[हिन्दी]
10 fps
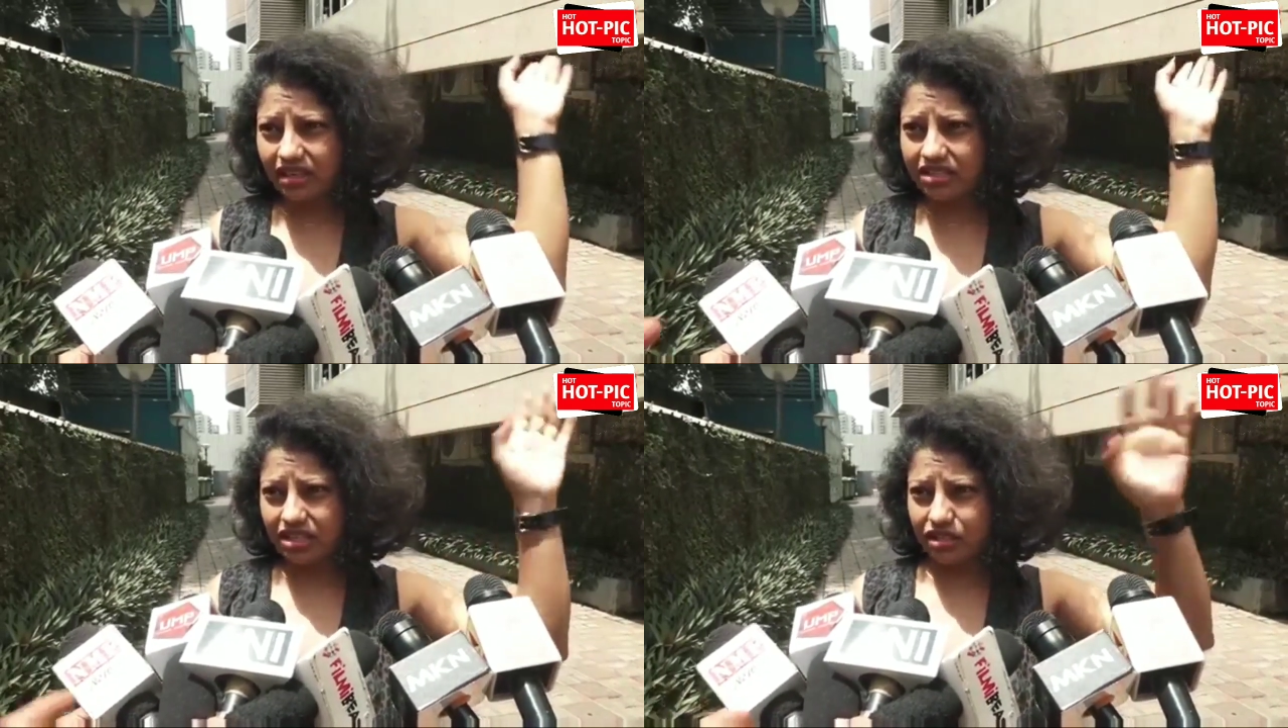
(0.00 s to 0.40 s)

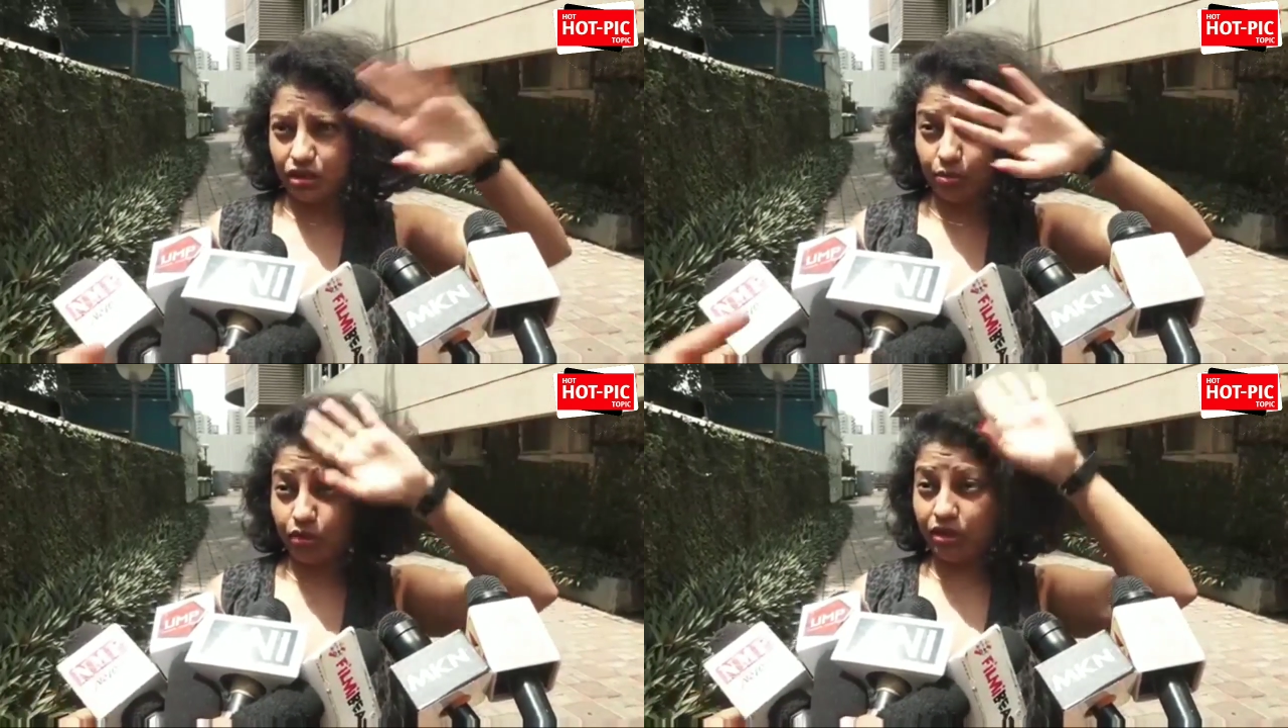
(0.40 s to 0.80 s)
करने चले
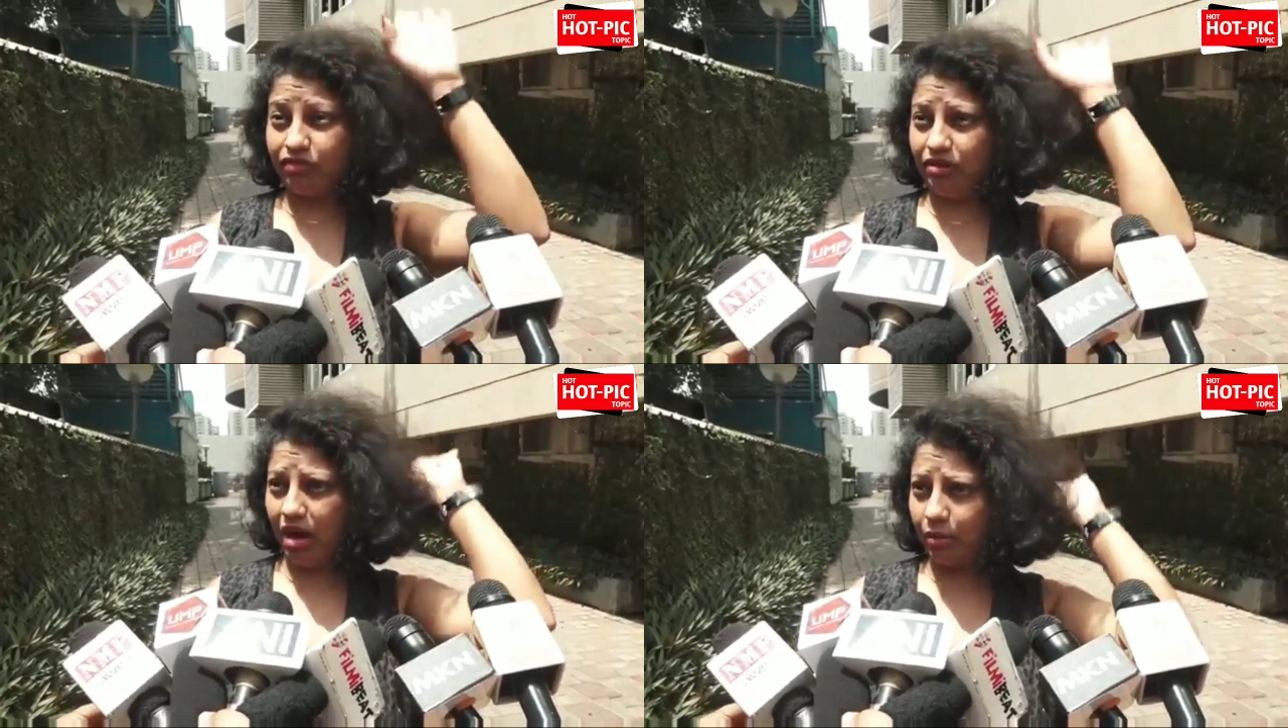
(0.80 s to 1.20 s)
जाती
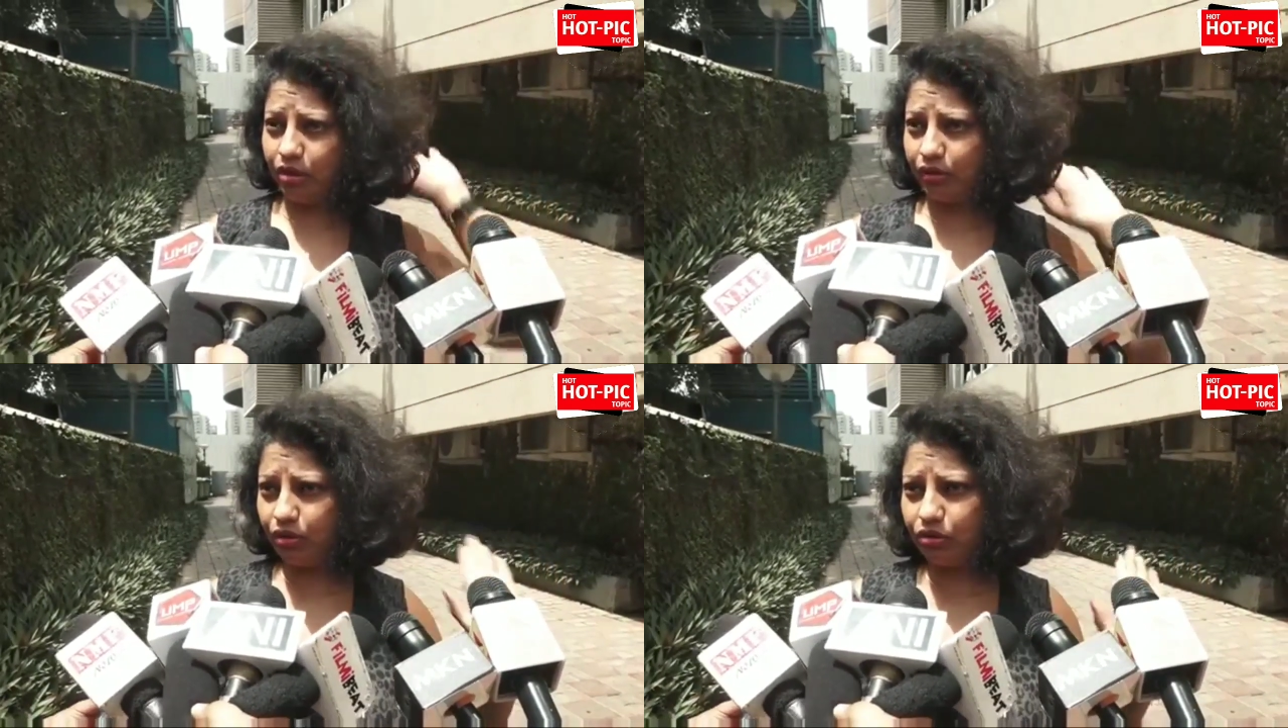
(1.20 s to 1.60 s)
पूरी फिल्म
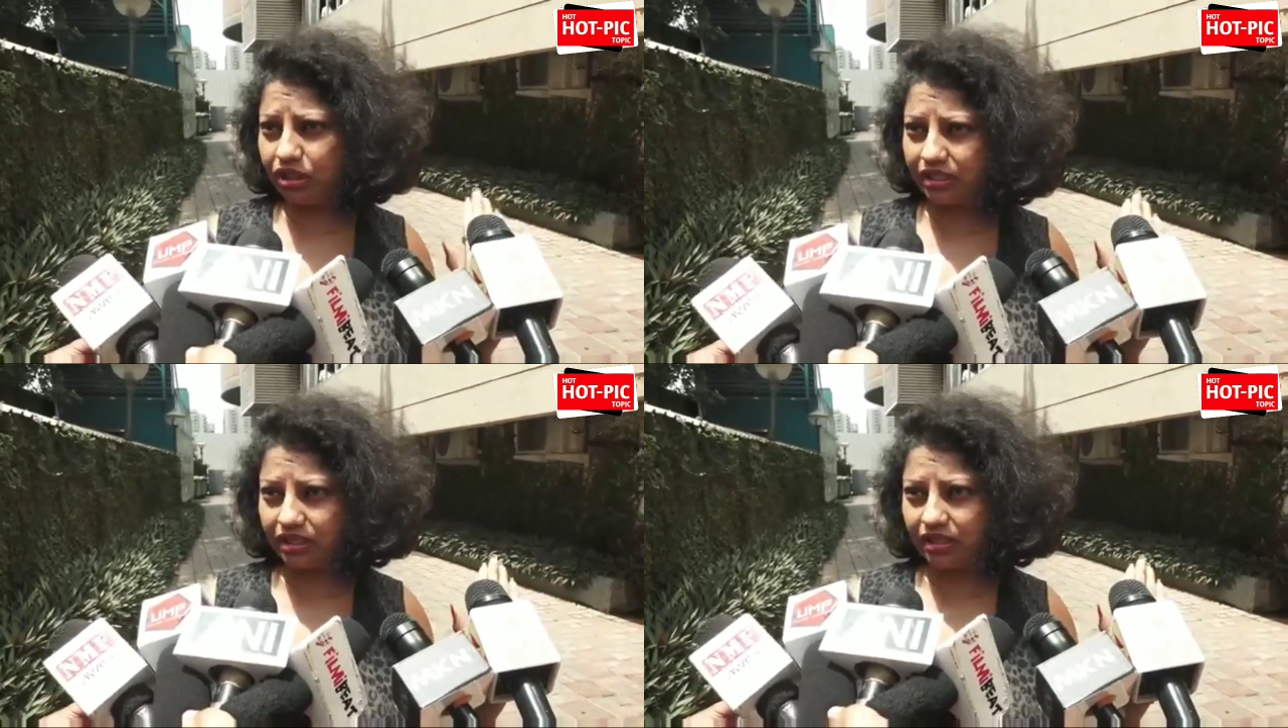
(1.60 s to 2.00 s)
आपको रिव्यू
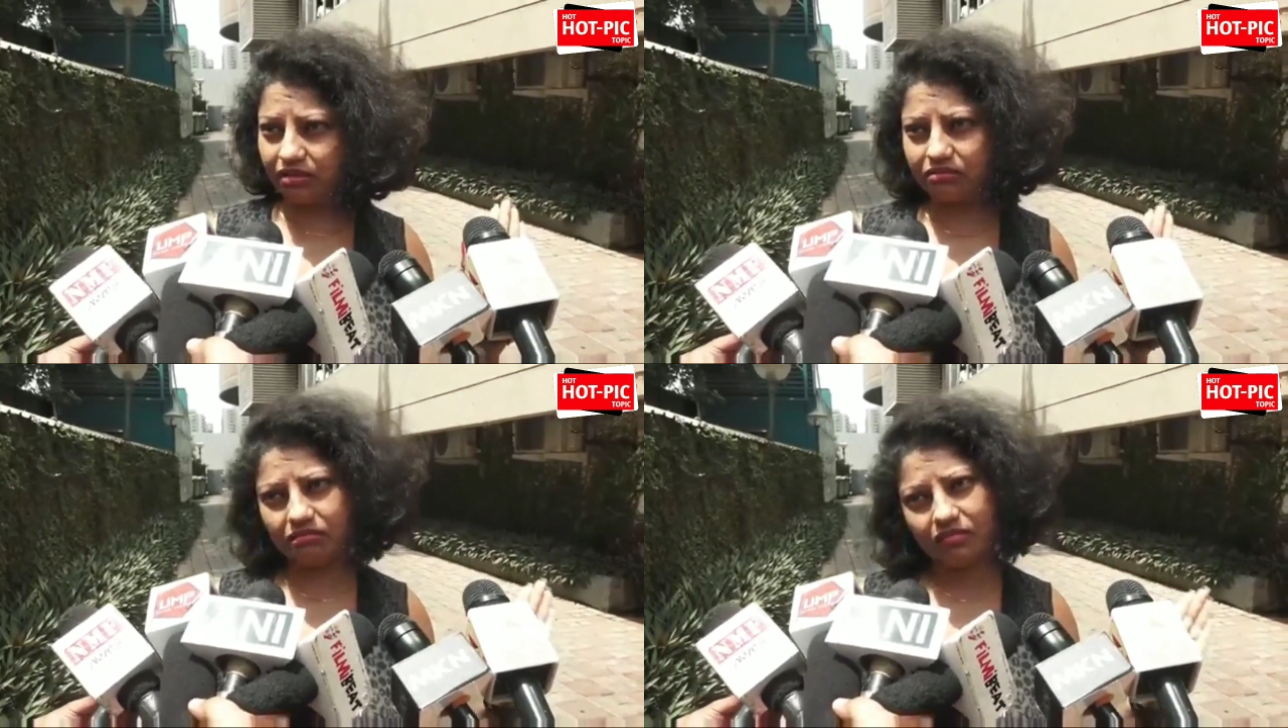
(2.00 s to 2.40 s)
हो जाती है